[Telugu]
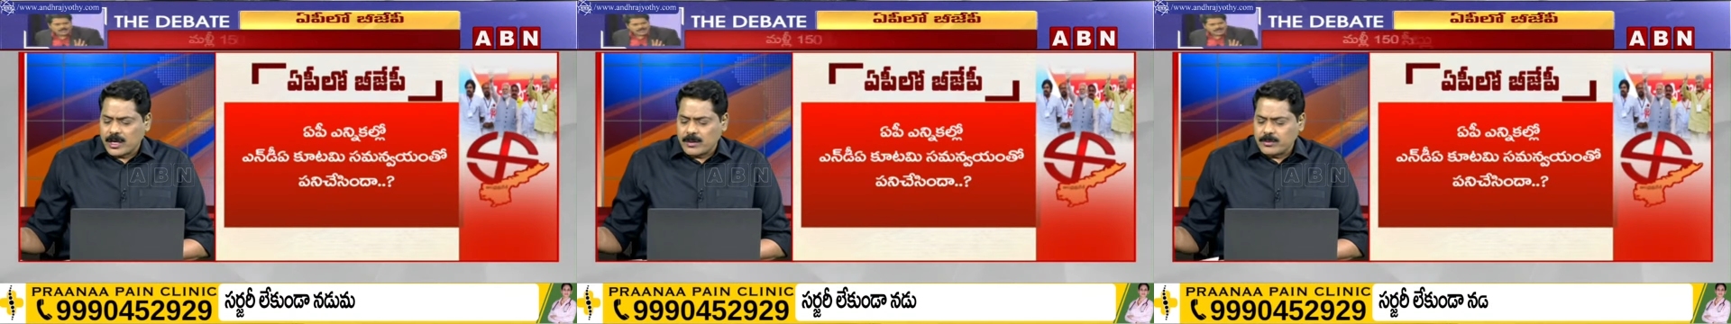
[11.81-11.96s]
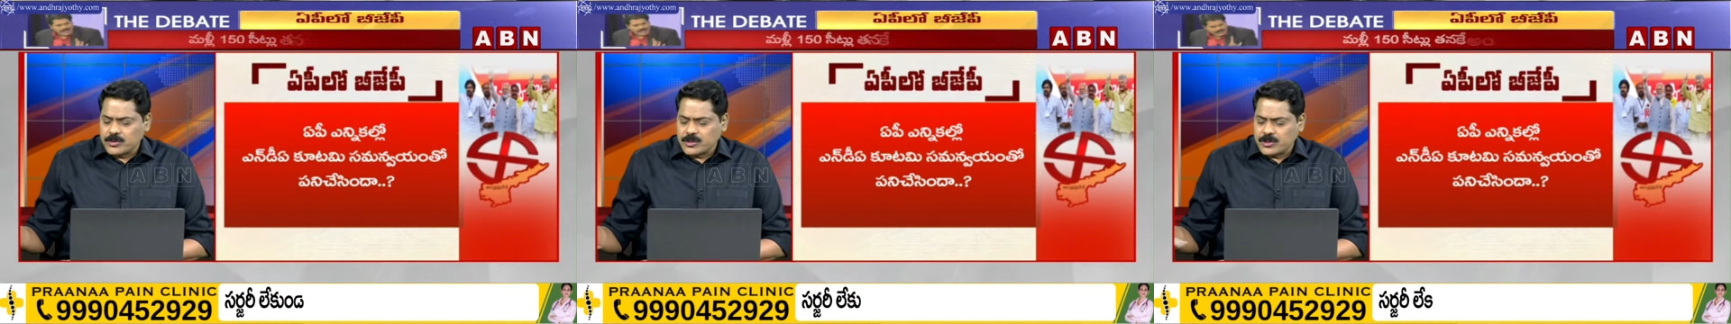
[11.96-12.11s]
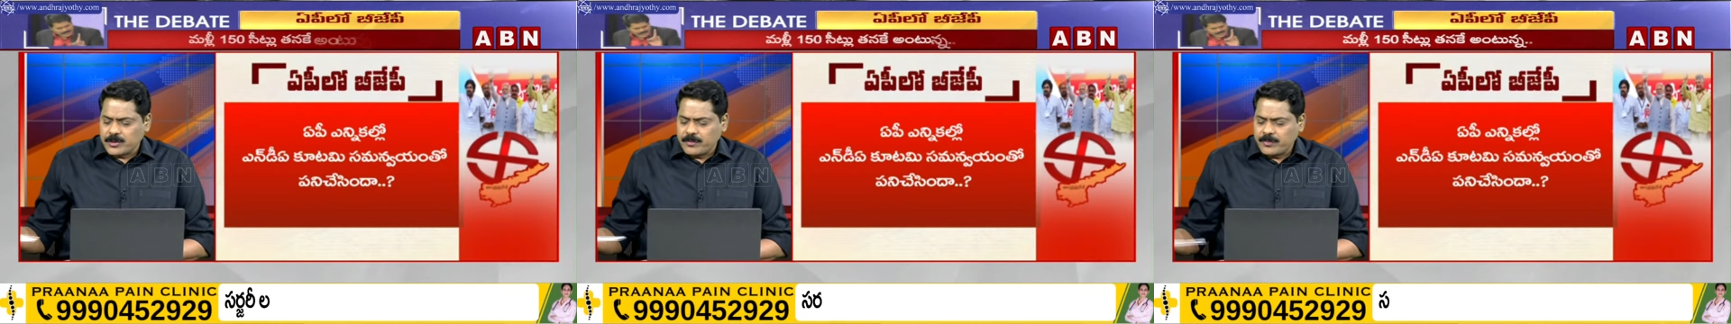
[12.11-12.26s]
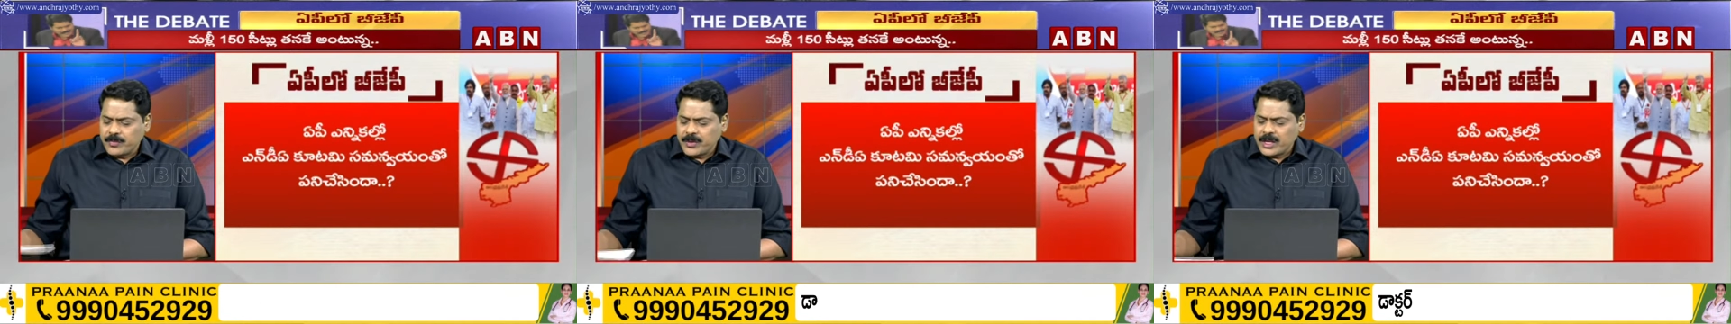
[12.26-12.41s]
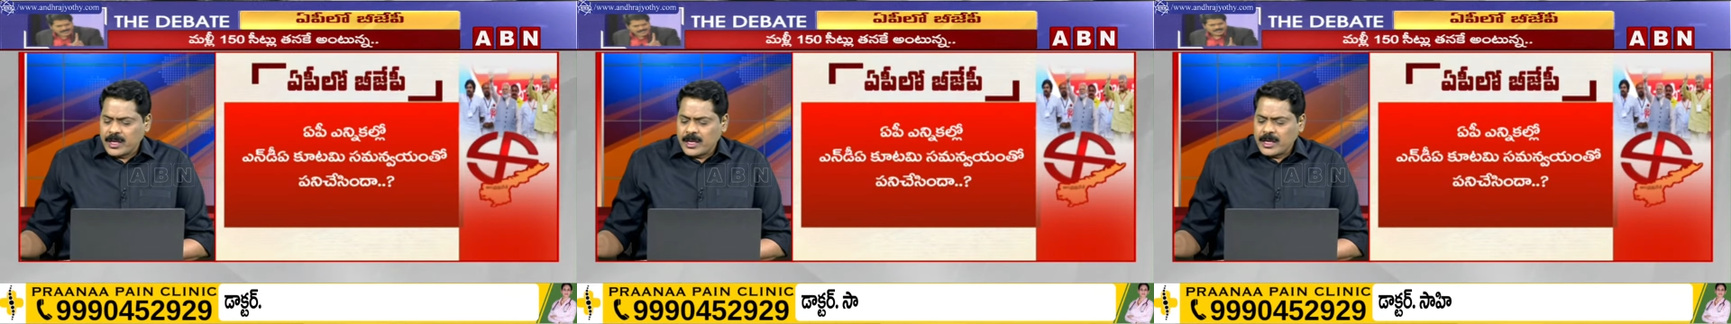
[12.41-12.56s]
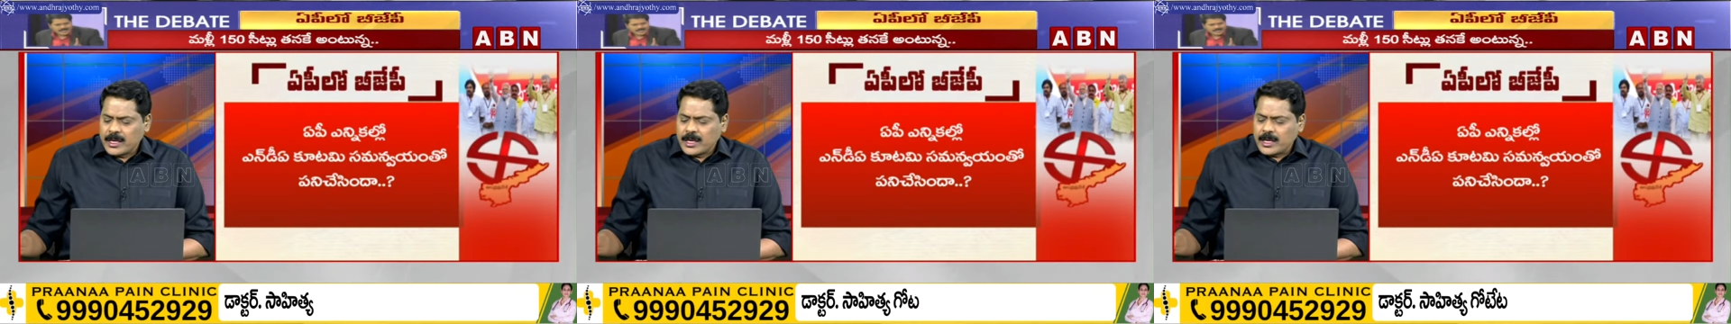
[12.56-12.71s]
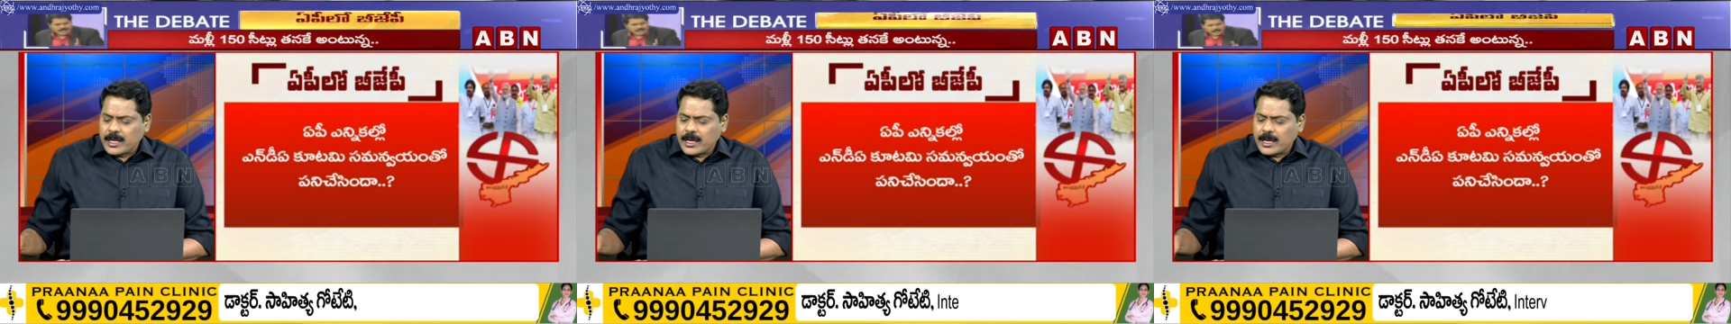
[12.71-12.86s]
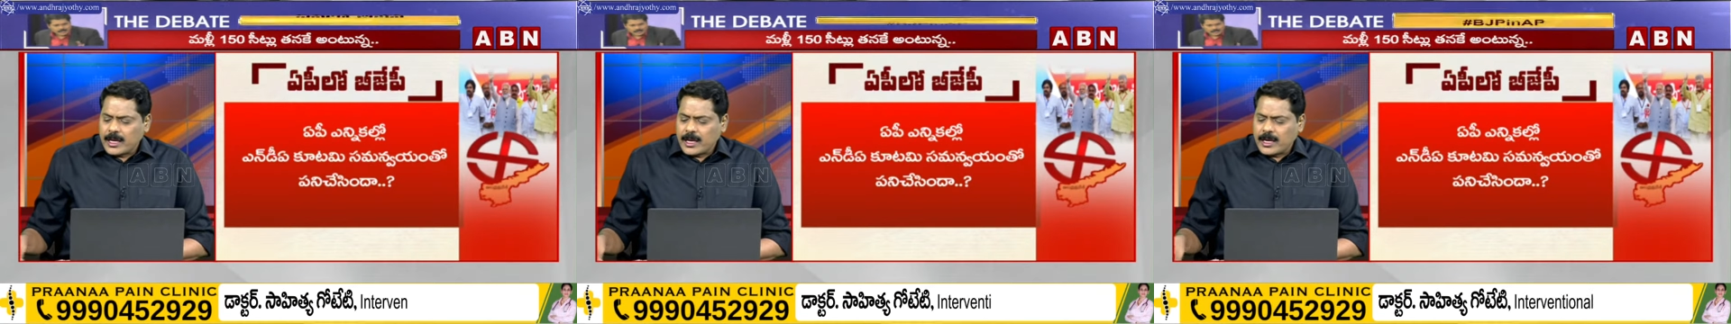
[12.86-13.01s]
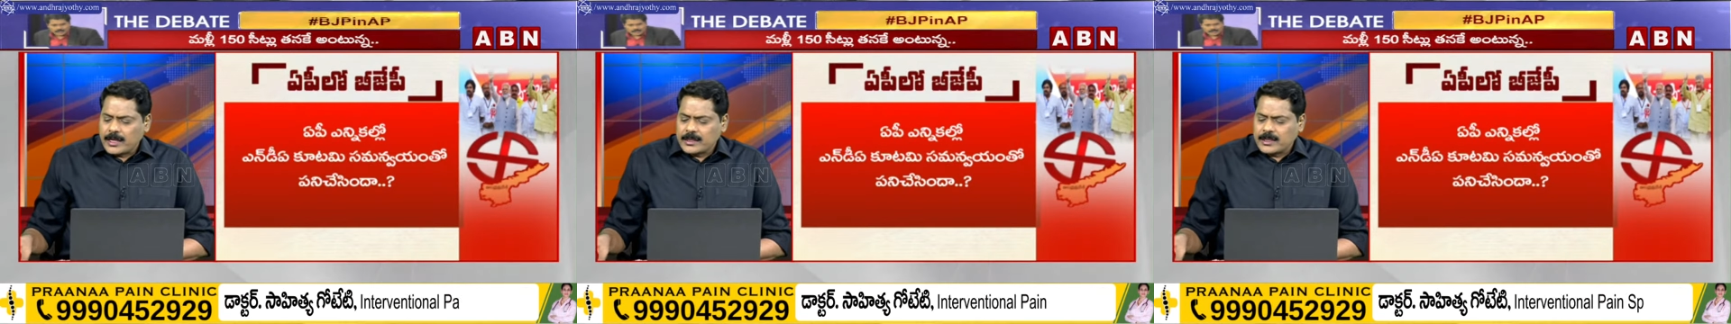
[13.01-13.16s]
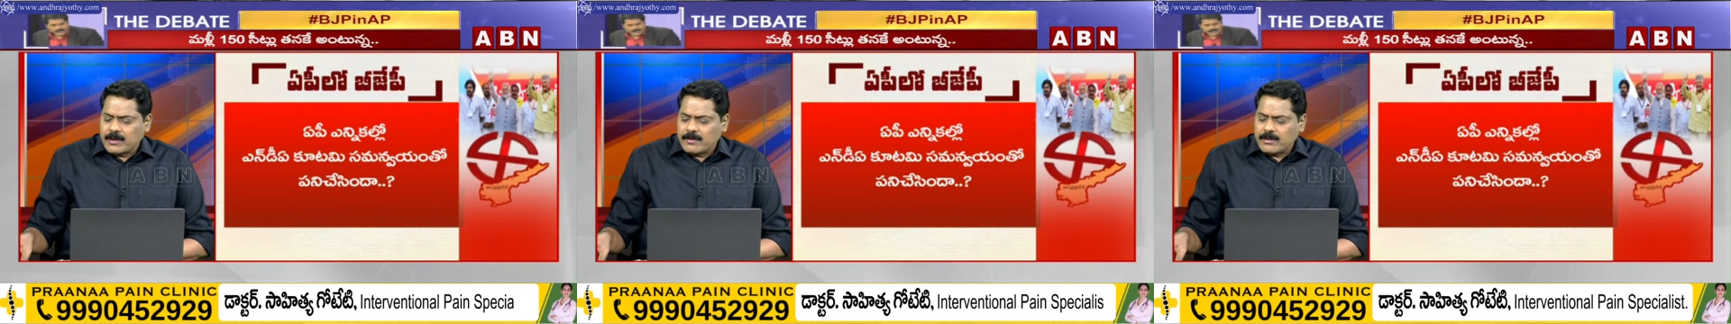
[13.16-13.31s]
అంశం ఆ
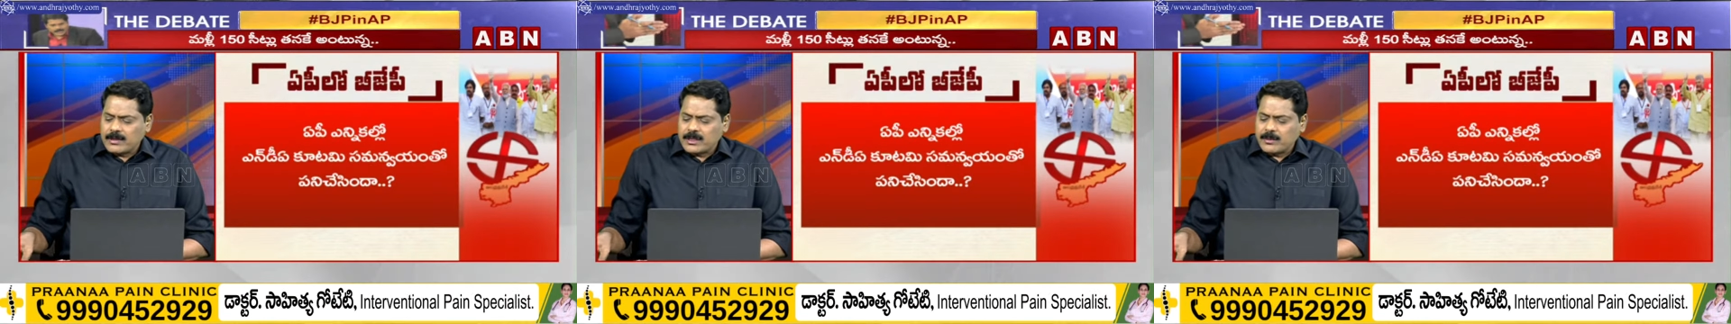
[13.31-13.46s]
తర్వాత